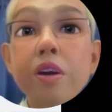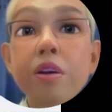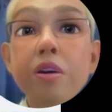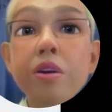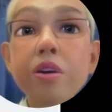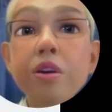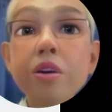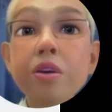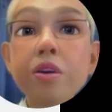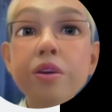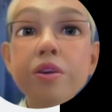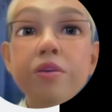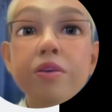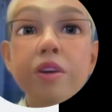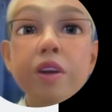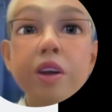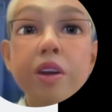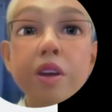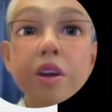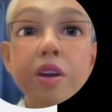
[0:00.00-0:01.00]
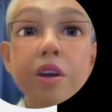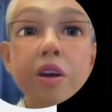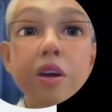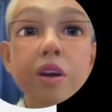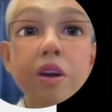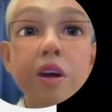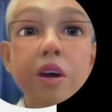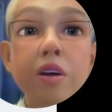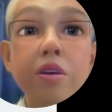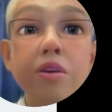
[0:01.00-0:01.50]
これちょっとシミュレーターで
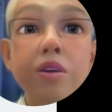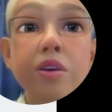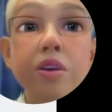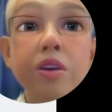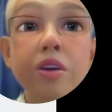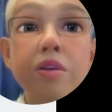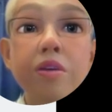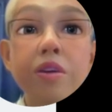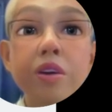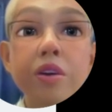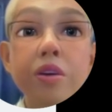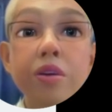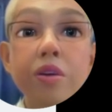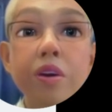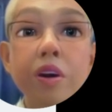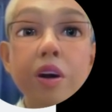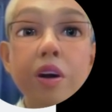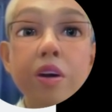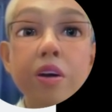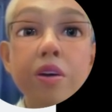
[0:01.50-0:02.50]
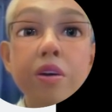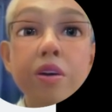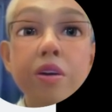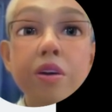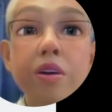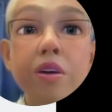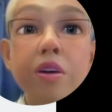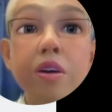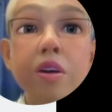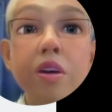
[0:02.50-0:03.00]
確認してみましょうか。
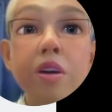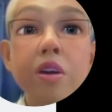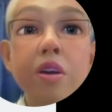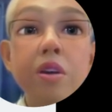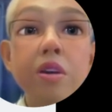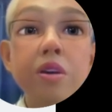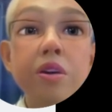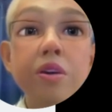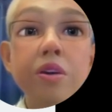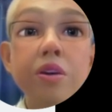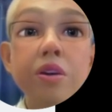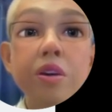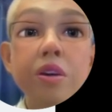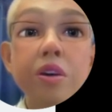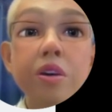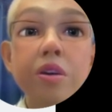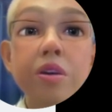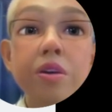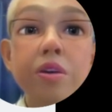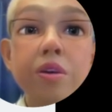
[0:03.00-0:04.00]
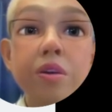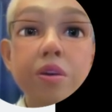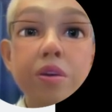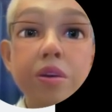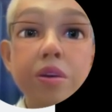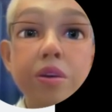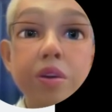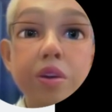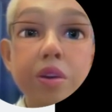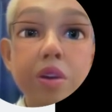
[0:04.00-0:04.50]
実
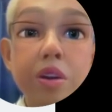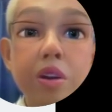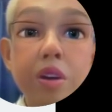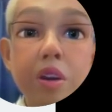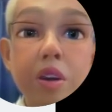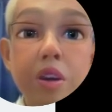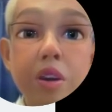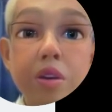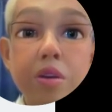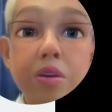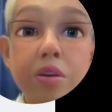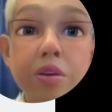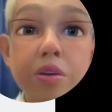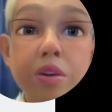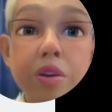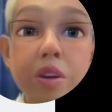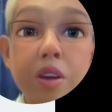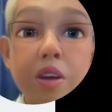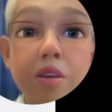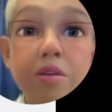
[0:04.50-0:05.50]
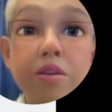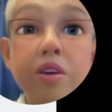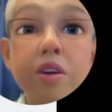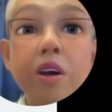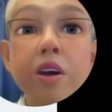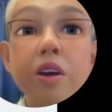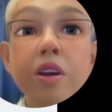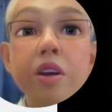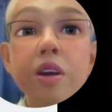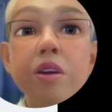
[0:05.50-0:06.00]
行して揺さぶ
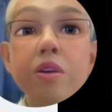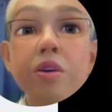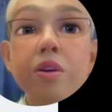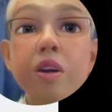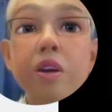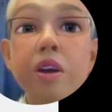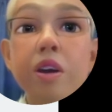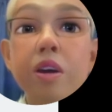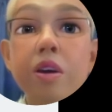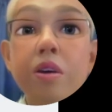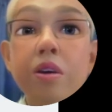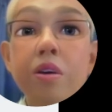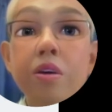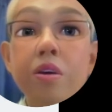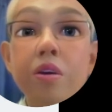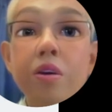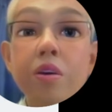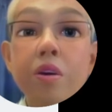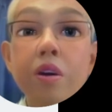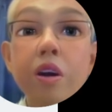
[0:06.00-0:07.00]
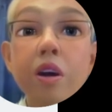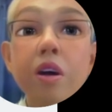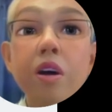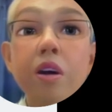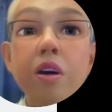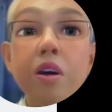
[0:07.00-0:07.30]
られた時、これ、